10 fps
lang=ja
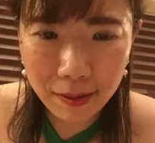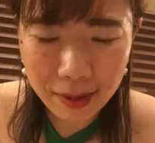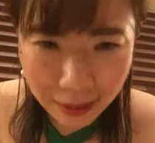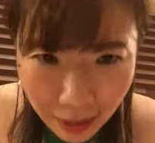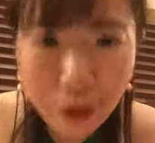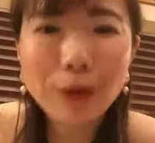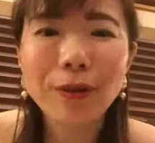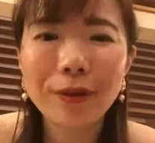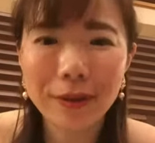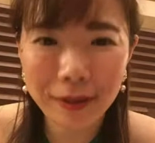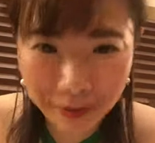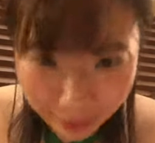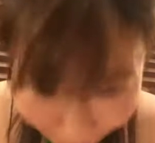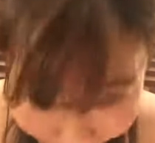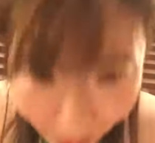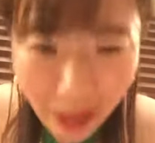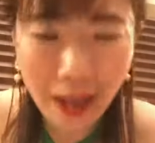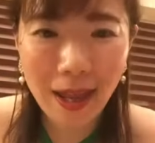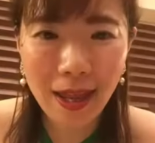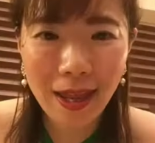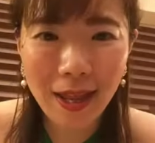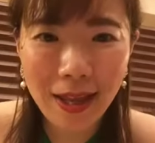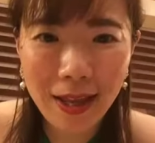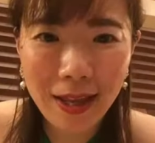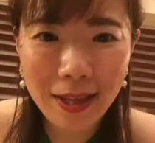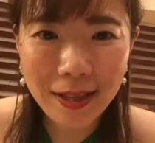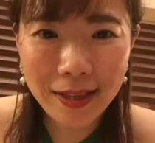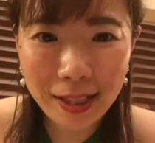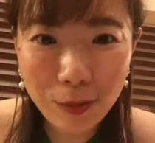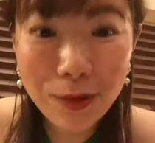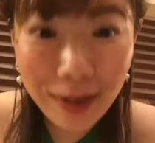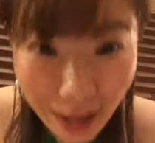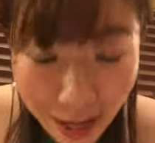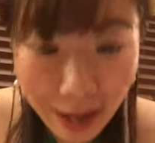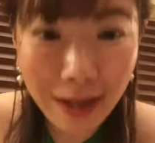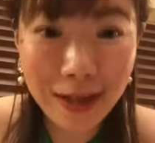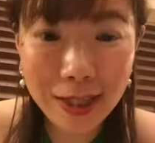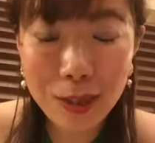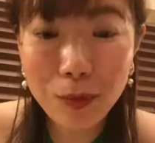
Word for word: じゃなくって自分が自